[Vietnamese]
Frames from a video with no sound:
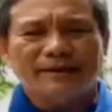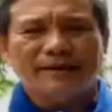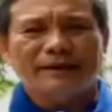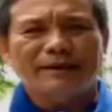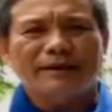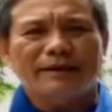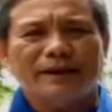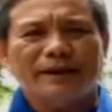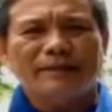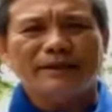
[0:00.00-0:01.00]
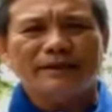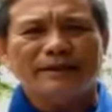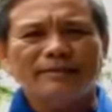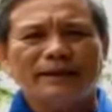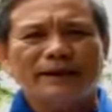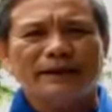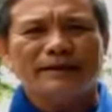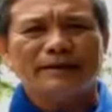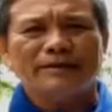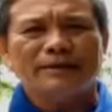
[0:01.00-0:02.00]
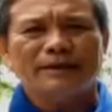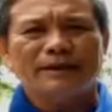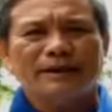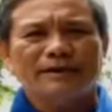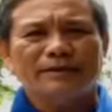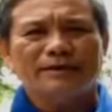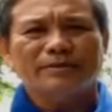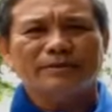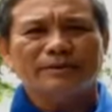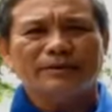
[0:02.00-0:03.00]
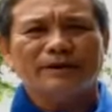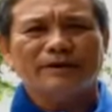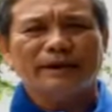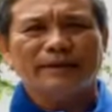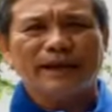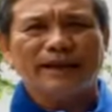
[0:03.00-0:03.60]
từ khi Amita Tết ra đời tôi sử dụng cho đến ngày hôm